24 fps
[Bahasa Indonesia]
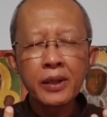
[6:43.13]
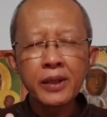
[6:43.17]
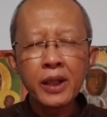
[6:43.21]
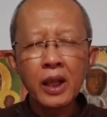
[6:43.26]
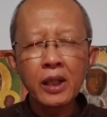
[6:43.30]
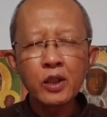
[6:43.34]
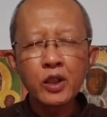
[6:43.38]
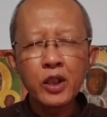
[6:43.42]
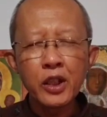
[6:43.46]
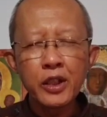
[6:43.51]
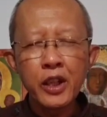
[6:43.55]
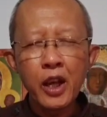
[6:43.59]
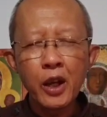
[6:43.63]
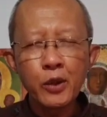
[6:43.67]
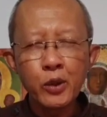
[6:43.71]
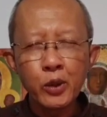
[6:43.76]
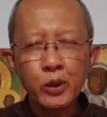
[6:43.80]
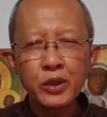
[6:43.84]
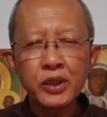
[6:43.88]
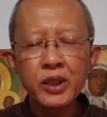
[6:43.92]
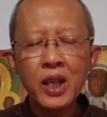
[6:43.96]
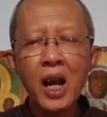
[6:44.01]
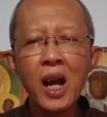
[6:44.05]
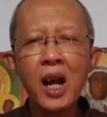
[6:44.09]
dan denda
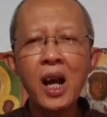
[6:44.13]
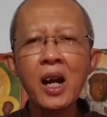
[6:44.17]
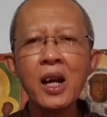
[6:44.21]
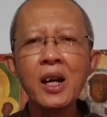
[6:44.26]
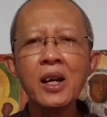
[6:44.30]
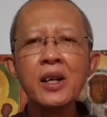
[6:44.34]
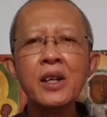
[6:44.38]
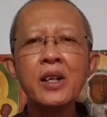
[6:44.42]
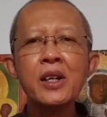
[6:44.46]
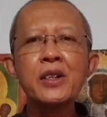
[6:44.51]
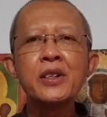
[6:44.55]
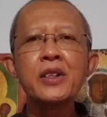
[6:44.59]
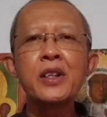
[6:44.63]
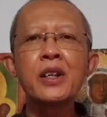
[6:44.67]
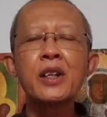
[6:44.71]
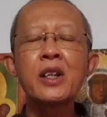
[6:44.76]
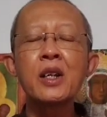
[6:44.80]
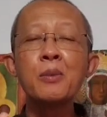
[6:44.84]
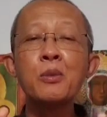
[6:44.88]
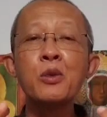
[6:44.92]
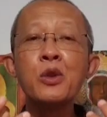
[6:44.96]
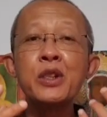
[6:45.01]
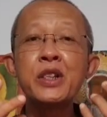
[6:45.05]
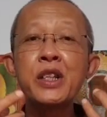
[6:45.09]
dosa dan
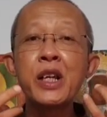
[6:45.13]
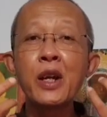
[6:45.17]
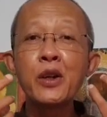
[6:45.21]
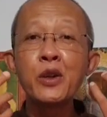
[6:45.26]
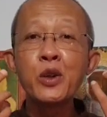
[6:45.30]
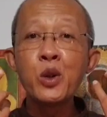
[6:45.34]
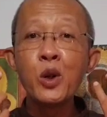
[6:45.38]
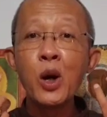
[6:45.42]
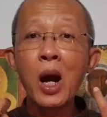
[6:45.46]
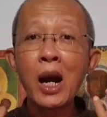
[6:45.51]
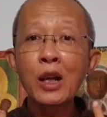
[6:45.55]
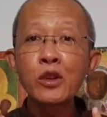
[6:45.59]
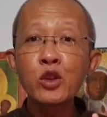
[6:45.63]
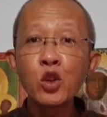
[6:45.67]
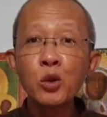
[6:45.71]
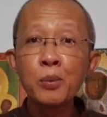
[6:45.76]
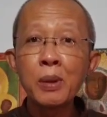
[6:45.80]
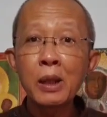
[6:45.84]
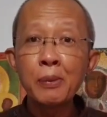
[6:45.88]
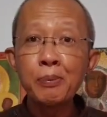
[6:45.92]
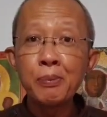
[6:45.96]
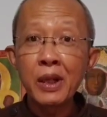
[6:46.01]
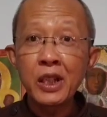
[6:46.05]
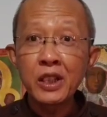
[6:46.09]
kemudian doa
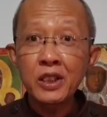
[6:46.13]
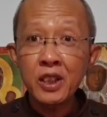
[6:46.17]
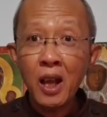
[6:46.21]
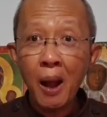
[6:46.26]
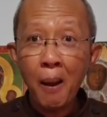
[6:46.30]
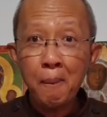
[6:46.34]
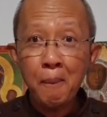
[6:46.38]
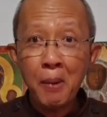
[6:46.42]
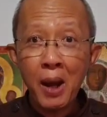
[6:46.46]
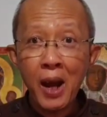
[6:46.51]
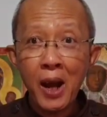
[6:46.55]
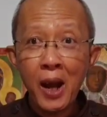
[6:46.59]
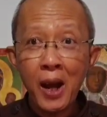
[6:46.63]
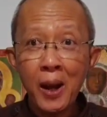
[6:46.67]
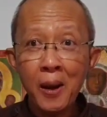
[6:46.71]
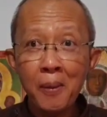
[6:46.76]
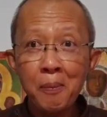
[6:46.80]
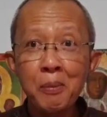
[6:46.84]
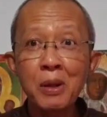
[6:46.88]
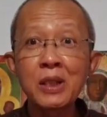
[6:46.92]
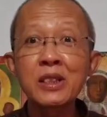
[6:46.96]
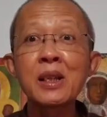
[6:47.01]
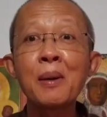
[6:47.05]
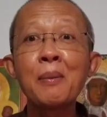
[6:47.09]
tobat bersama
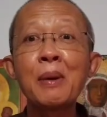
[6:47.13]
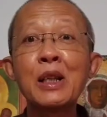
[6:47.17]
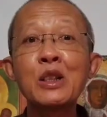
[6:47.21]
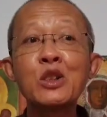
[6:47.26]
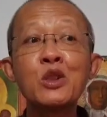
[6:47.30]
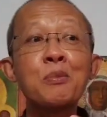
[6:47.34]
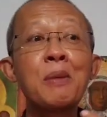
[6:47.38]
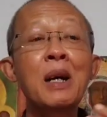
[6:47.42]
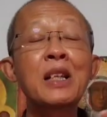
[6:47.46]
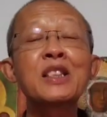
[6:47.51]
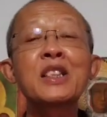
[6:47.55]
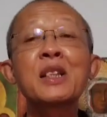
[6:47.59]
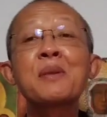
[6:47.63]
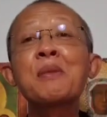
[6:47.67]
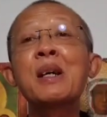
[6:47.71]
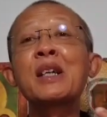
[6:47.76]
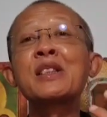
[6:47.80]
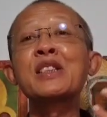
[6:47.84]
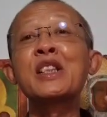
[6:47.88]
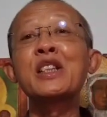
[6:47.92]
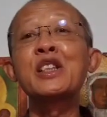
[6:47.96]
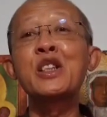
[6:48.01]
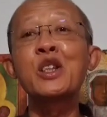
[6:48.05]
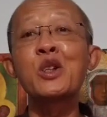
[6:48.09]
bersama itu
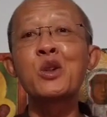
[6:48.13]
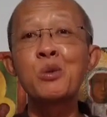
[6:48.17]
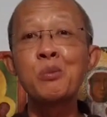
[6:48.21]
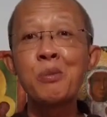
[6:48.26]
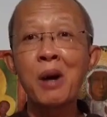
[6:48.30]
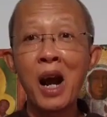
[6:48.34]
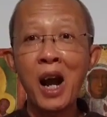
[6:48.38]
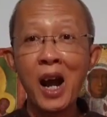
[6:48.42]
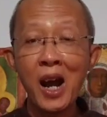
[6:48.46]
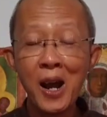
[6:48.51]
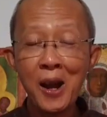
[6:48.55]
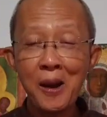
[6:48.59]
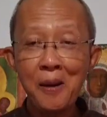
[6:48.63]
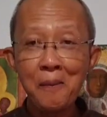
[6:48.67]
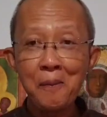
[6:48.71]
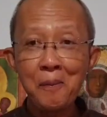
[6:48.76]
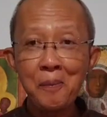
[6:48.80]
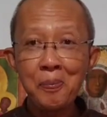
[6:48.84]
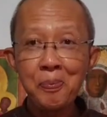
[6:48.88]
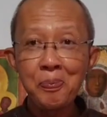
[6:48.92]
masing-masing di rumah